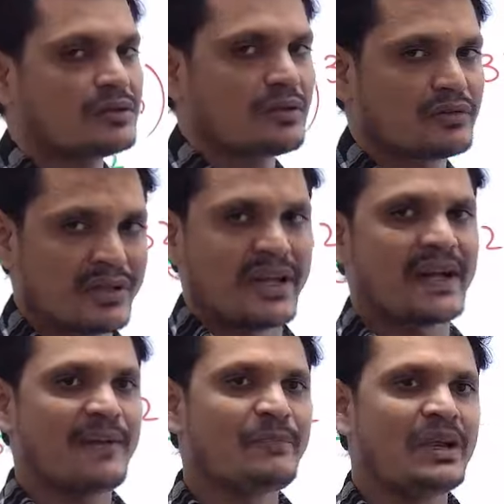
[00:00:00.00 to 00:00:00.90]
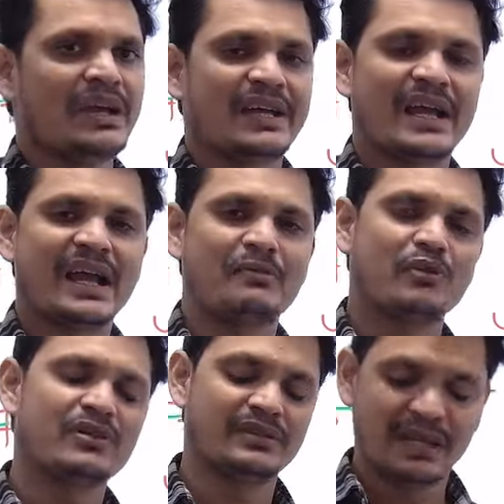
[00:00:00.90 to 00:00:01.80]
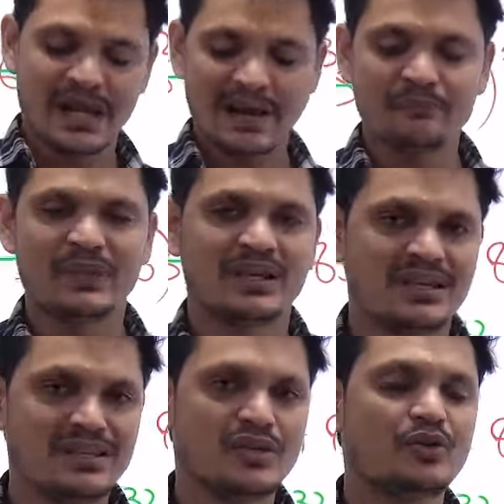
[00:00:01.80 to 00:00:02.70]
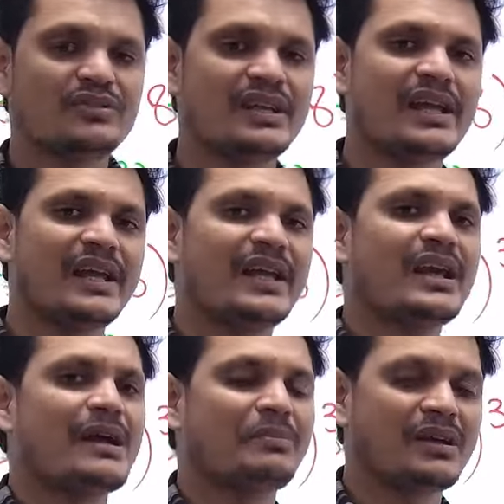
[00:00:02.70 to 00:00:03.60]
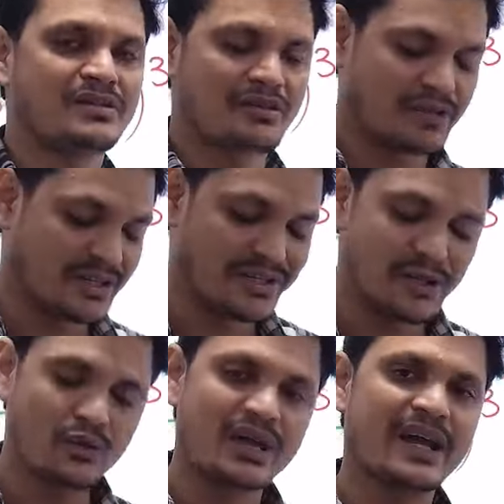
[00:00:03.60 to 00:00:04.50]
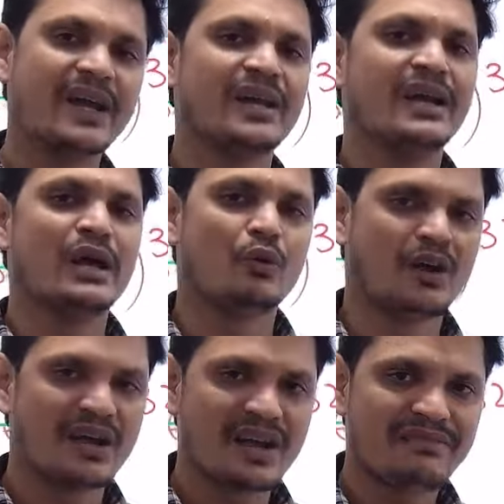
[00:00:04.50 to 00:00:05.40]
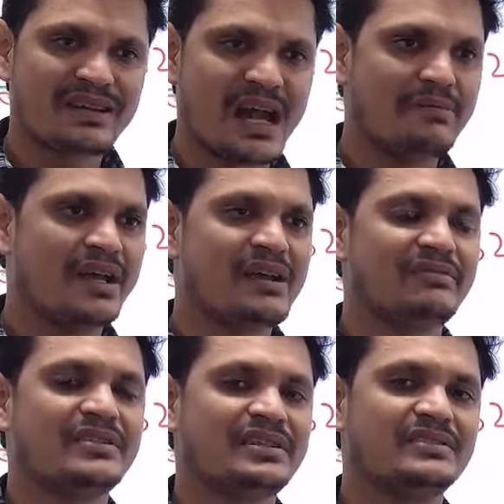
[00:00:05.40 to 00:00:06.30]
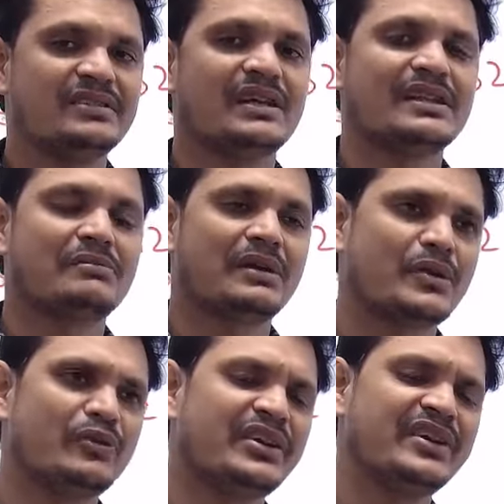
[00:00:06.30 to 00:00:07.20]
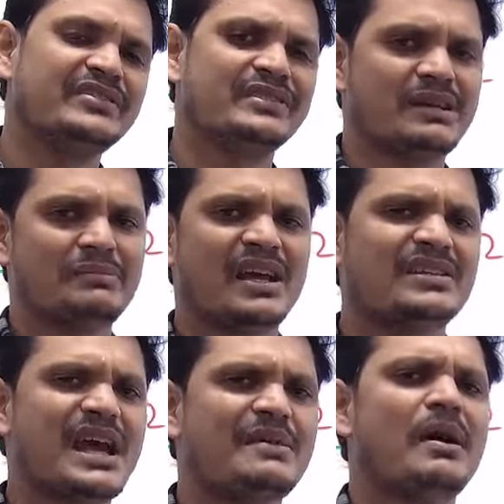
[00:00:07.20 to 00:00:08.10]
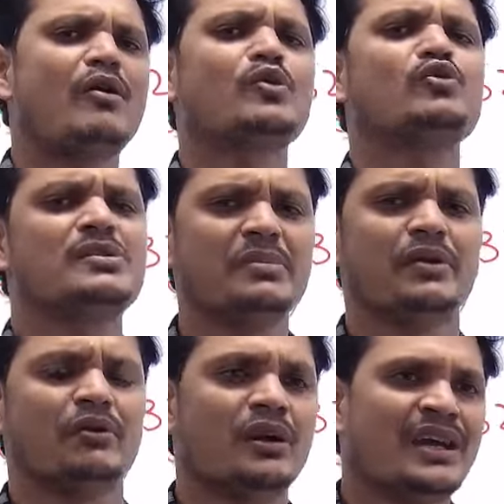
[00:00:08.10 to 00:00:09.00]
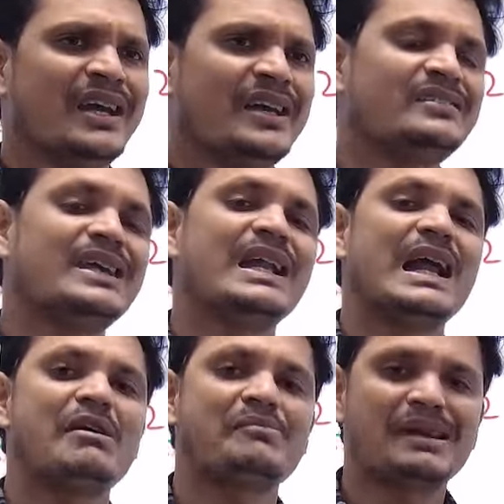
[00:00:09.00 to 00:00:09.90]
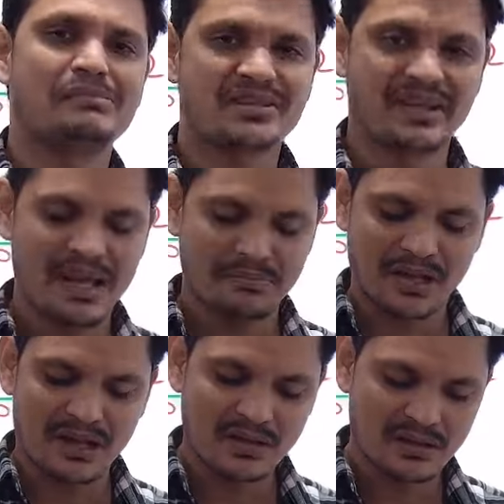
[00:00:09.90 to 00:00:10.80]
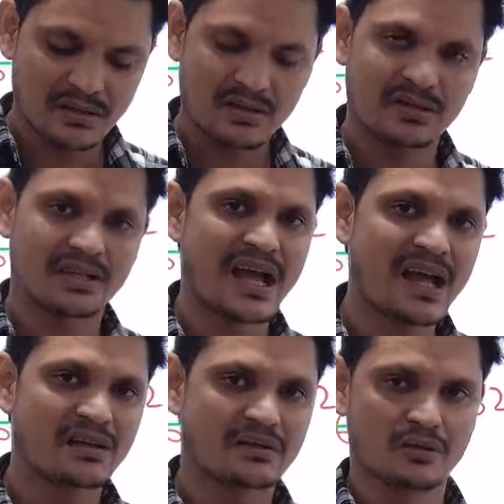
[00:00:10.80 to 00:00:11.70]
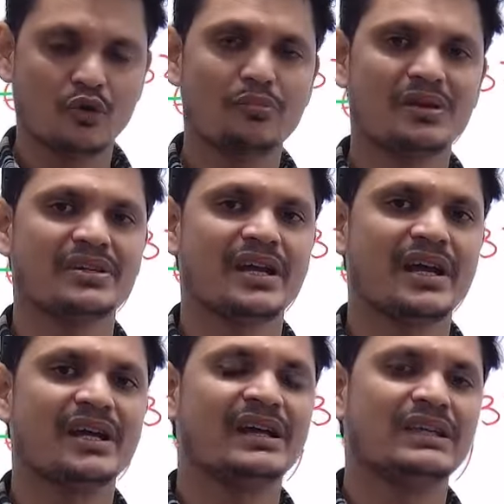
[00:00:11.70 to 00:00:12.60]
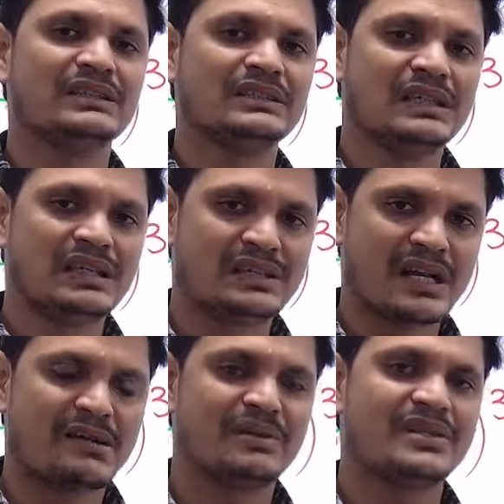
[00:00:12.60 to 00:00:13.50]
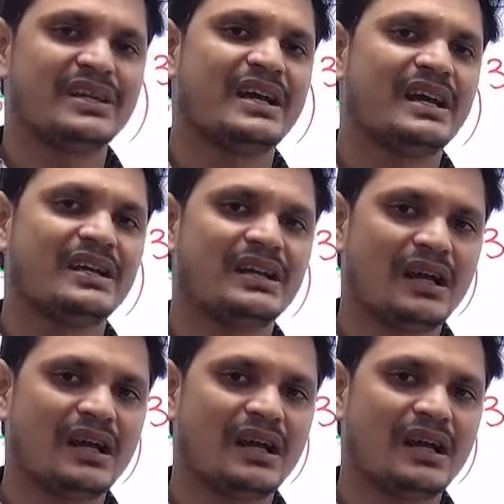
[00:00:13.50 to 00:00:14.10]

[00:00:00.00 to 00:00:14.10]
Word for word: नौ तक तो देखा क्या क्या हम लोग ने सीखा कि जीरो से लेके आपका सब जीरो रहे वन रहे फाइव रहे या फिर सिक्स रहे तो आपका यूनिट डिजिट सेम रहे चाहे पावर कुछ भी हो इसके अलावा आपका बच गया आपका क्या दो बच गया चार बच गया